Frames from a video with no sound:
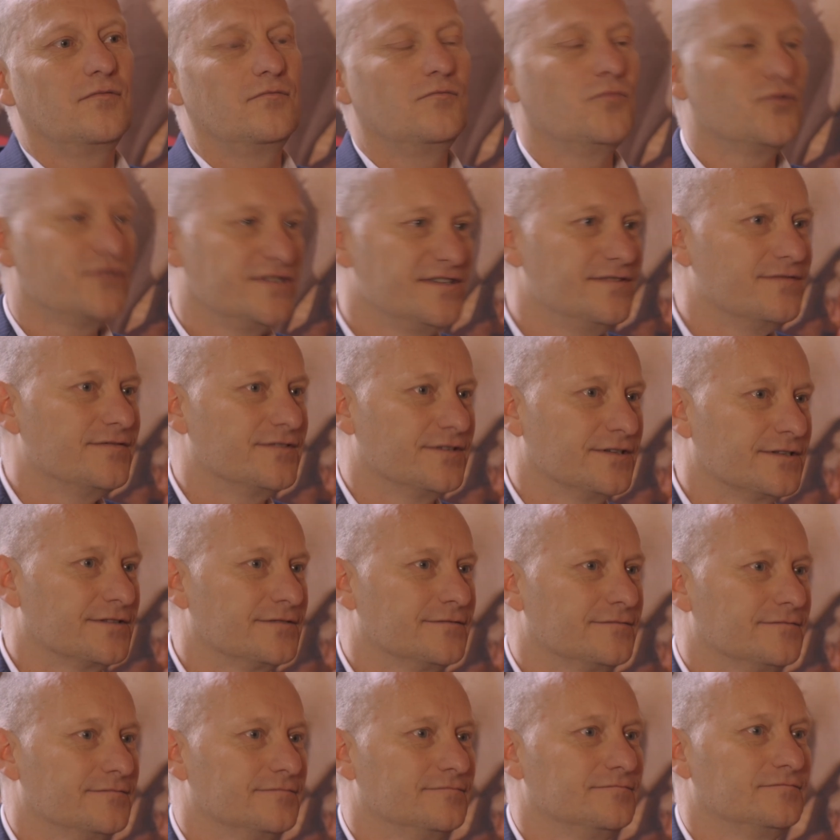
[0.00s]
motivés.
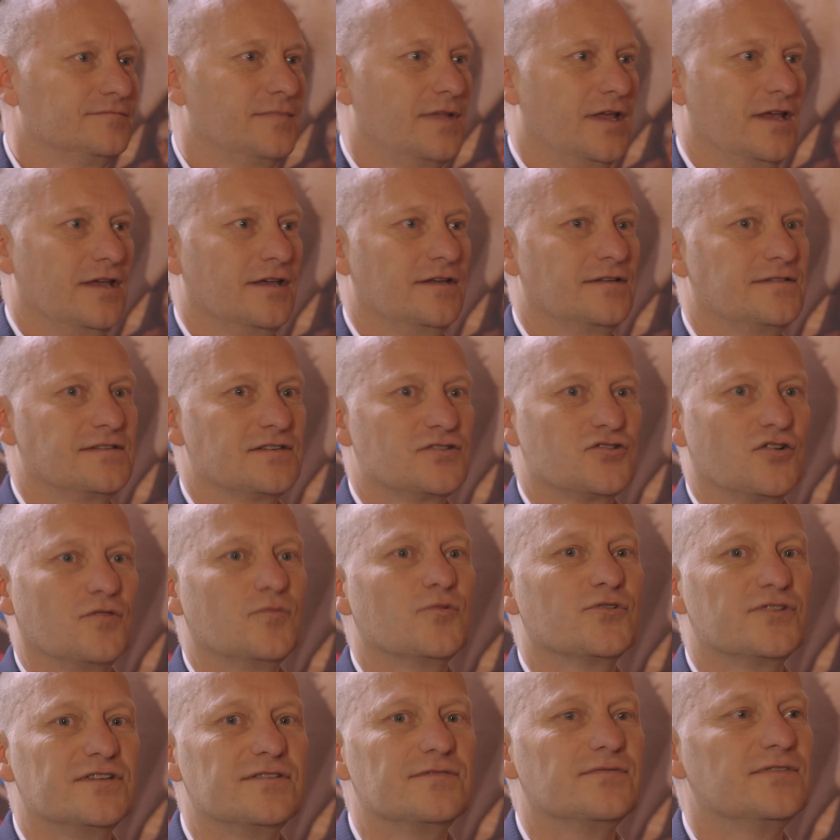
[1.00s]
Et ces
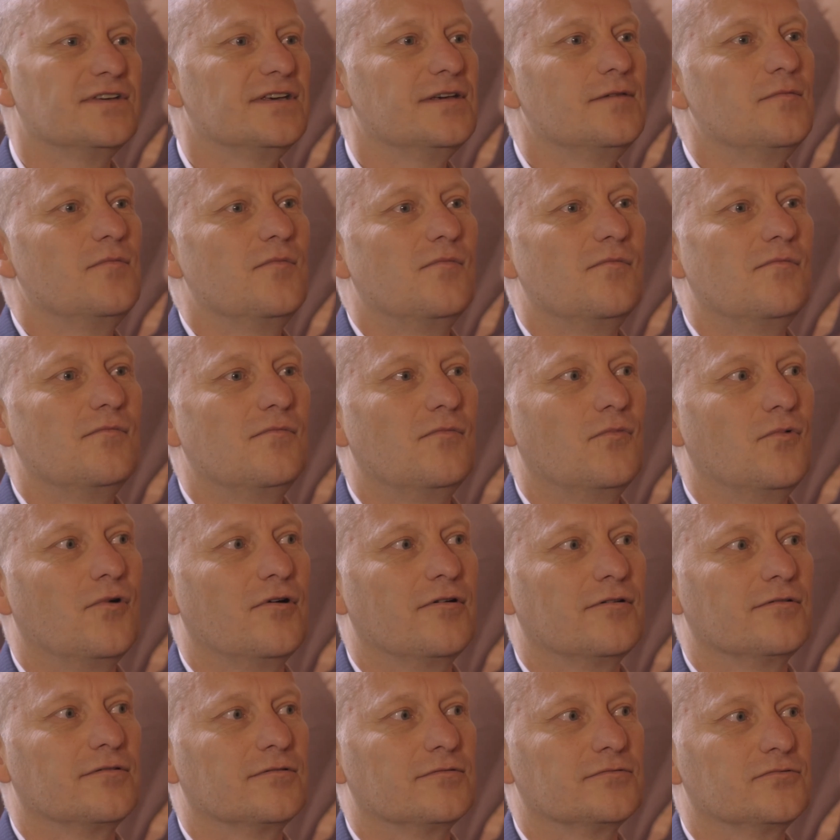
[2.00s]
gens motivés
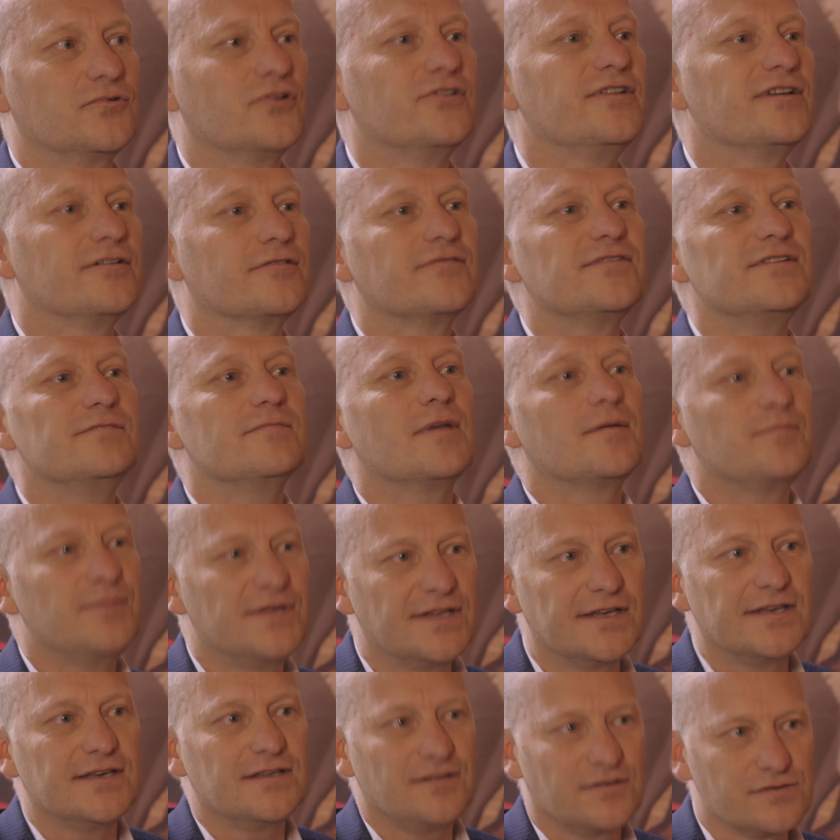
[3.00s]
m'ont donné envie de
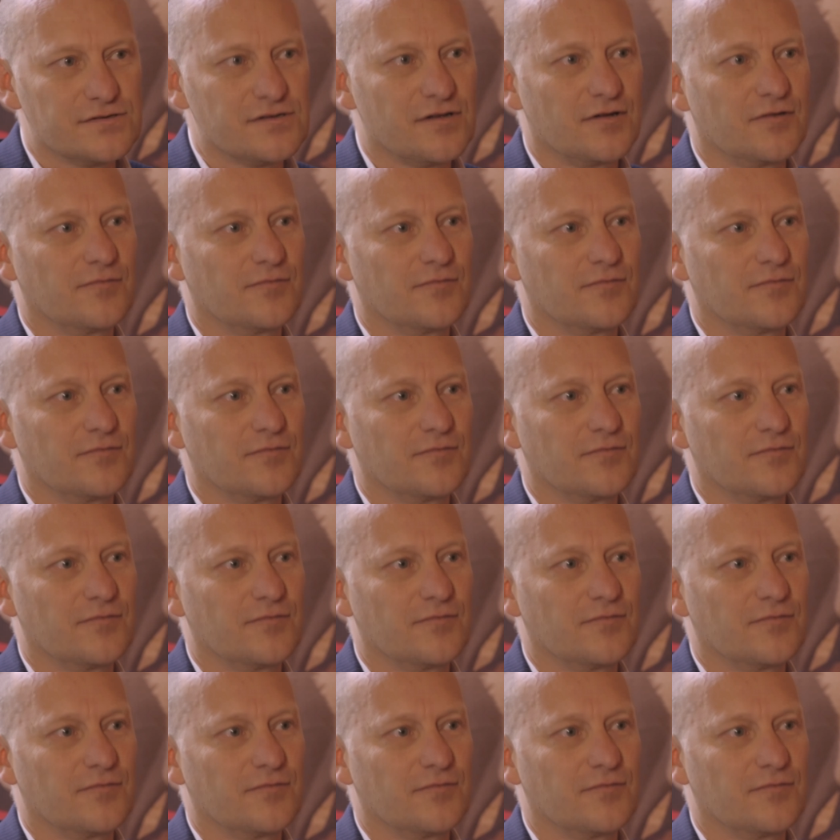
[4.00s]
m'impliquer dans